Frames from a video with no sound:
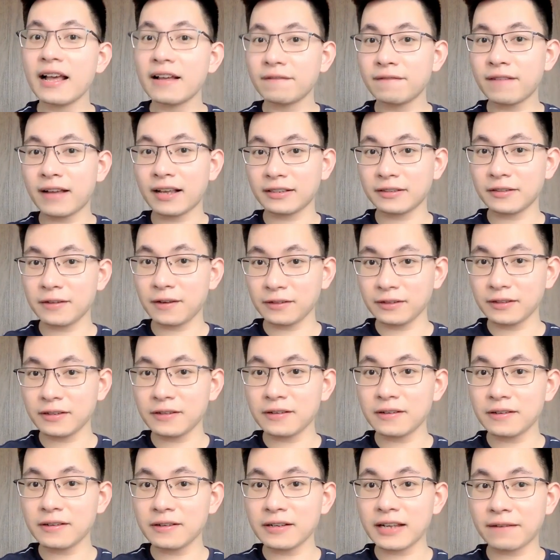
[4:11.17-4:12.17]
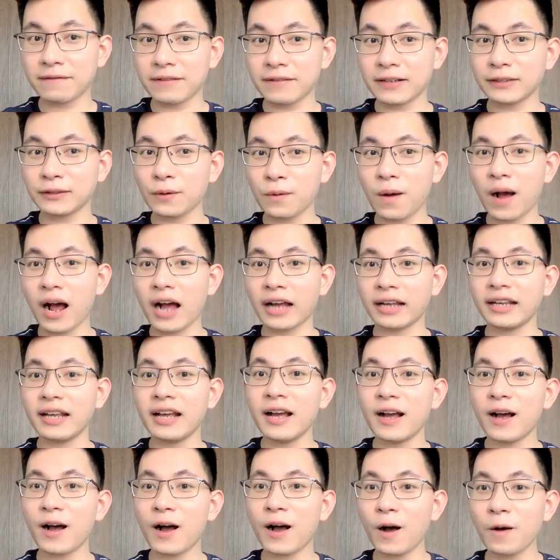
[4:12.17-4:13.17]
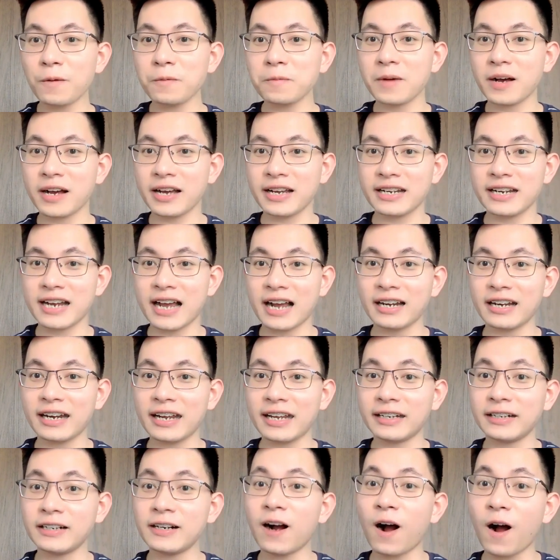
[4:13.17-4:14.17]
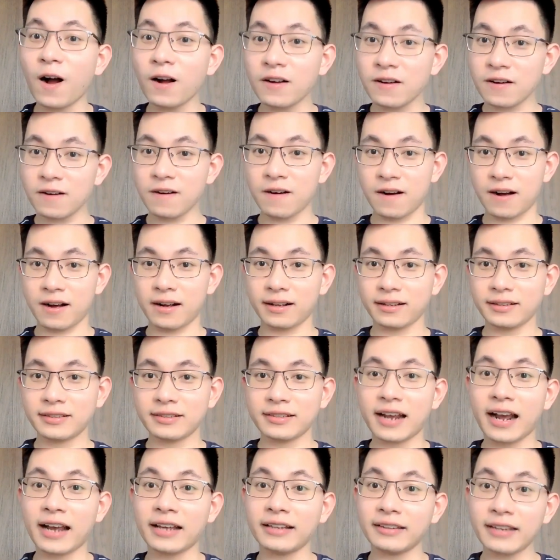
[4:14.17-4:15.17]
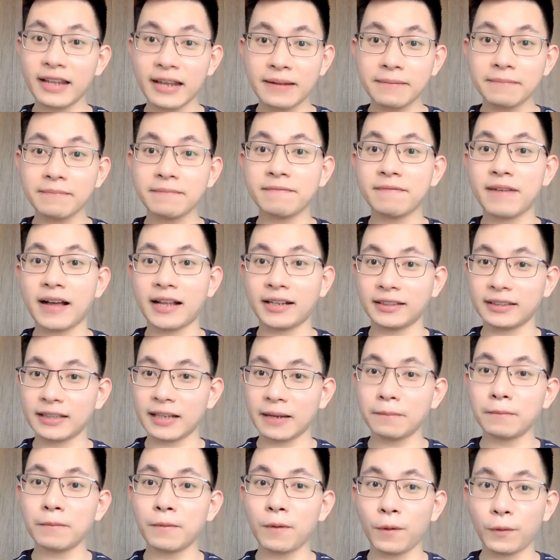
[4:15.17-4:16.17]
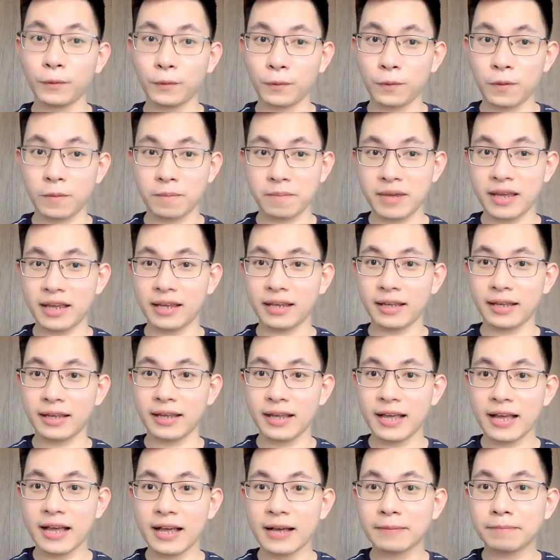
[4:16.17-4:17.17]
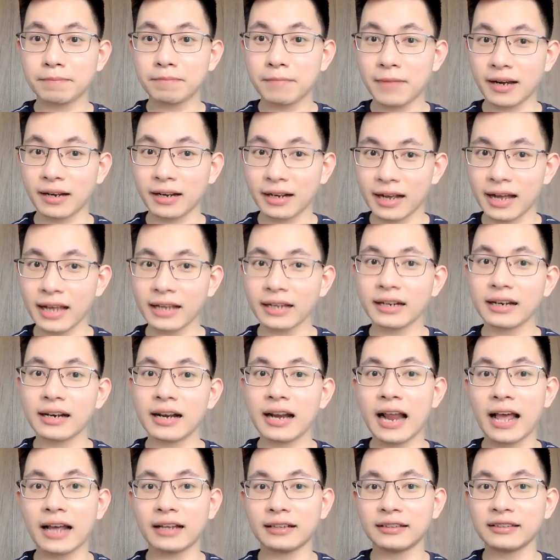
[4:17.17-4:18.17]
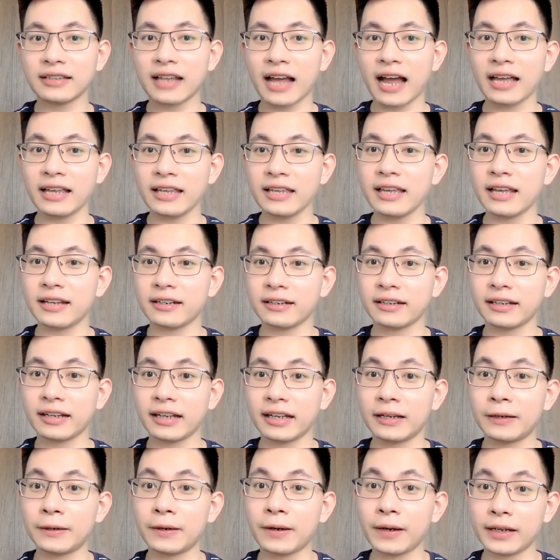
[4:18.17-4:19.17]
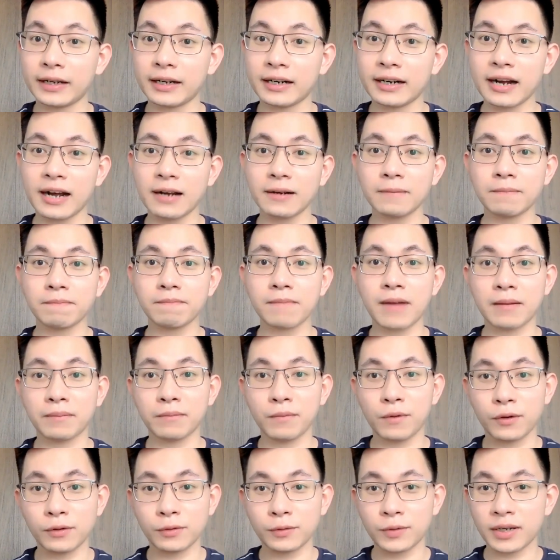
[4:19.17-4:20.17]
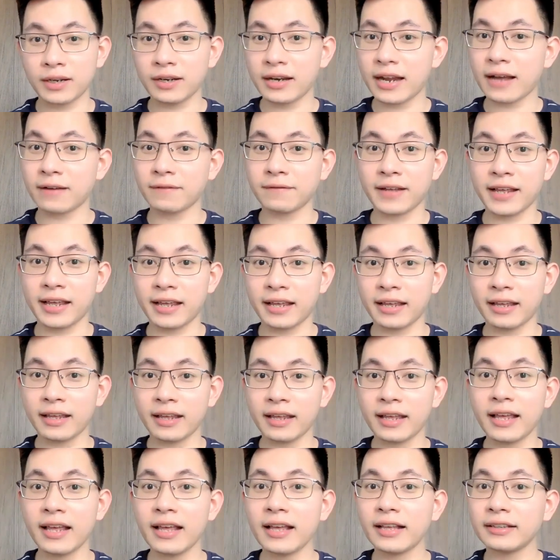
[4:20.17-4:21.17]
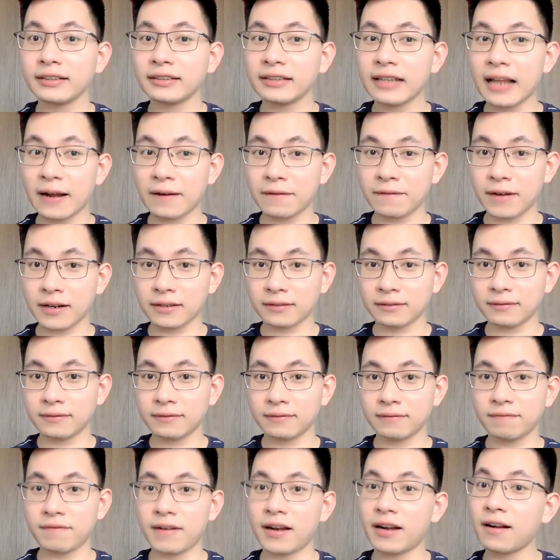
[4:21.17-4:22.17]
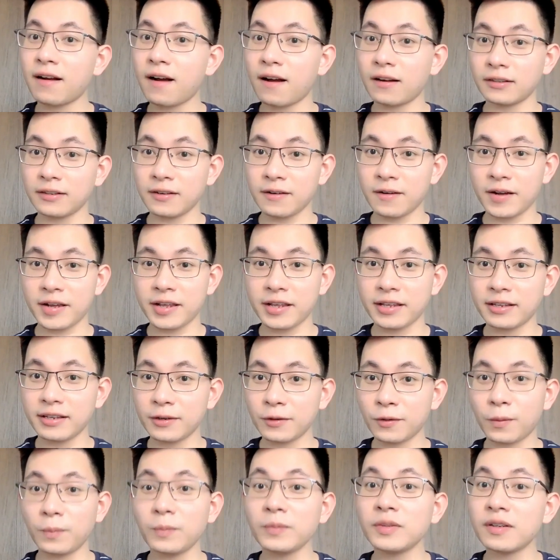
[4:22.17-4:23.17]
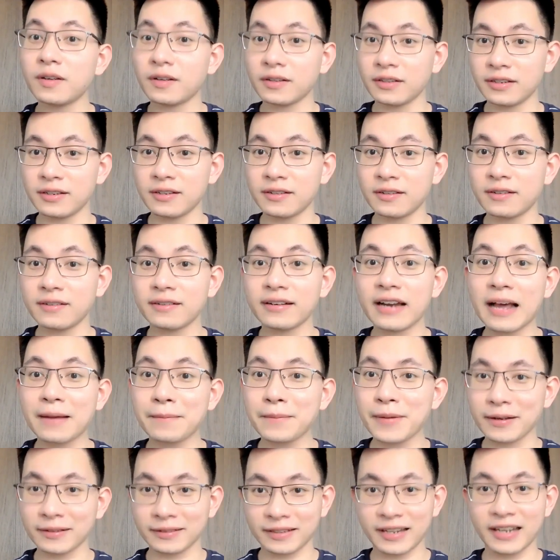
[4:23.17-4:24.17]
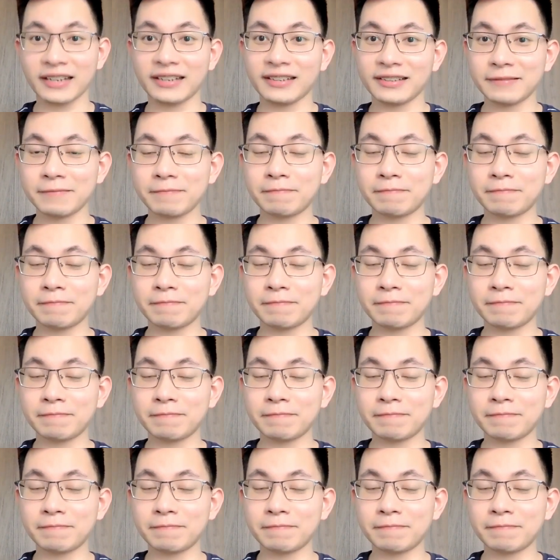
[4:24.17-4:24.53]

và dường như nhà văn tô hoài ông ấy đã đến gõ cửa trái tim và tâm hồn của mị bằng cách là tái hiện cái khoảnh khắc mà mùa xuân đang về tạo vật và con người cũng dường như đang bừng tỉnh